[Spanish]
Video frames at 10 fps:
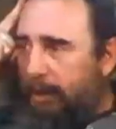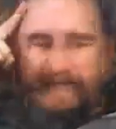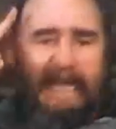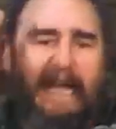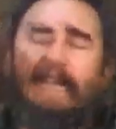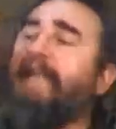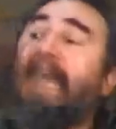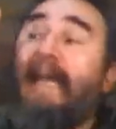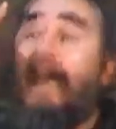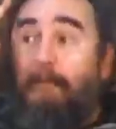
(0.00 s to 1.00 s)
y se
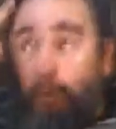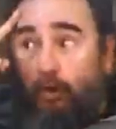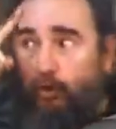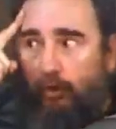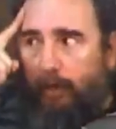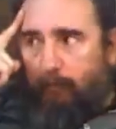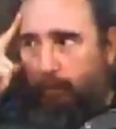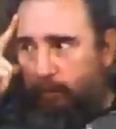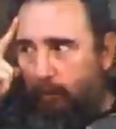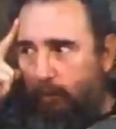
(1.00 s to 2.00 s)
gana tal apoyo del
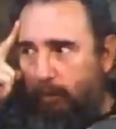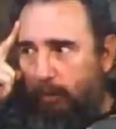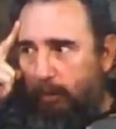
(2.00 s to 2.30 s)
pueblo